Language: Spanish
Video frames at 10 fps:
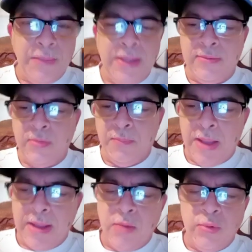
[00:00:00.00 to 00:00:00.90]
eso
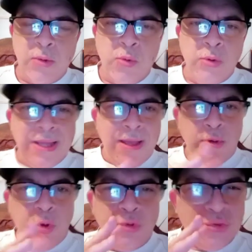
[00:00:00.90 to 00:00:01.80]
paga una cuota de
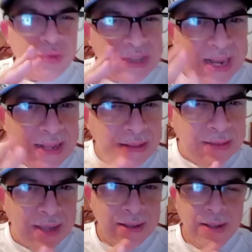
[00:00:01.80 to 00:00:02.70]

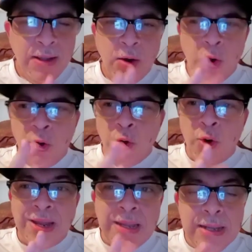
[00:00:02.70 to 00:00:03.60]
2.30 o
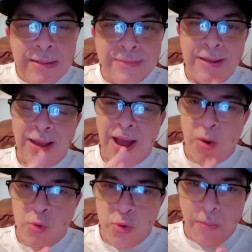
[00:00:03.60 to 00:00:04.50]
2.15 a
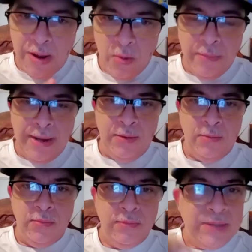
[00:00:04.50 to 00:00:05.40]
uno más o menos.
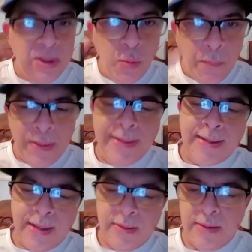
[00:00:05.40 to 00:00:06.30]
Se
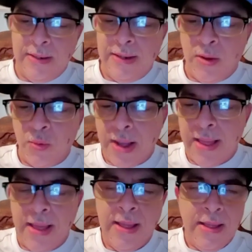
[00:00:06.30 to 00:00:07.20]
duplica la
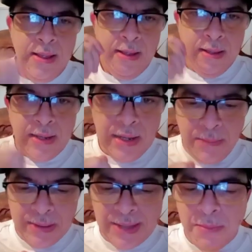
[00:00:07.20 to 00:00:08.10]
jugada que le
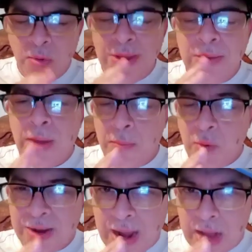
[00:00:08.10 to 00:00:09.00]
metamos y
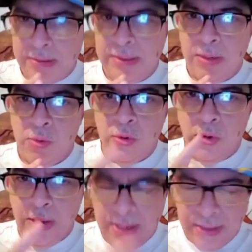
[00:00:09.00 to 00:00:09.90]
vamos casi
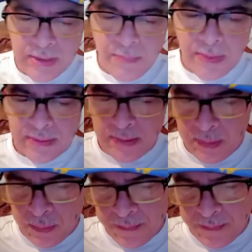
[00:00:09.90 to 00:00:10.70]
seguro en este partido.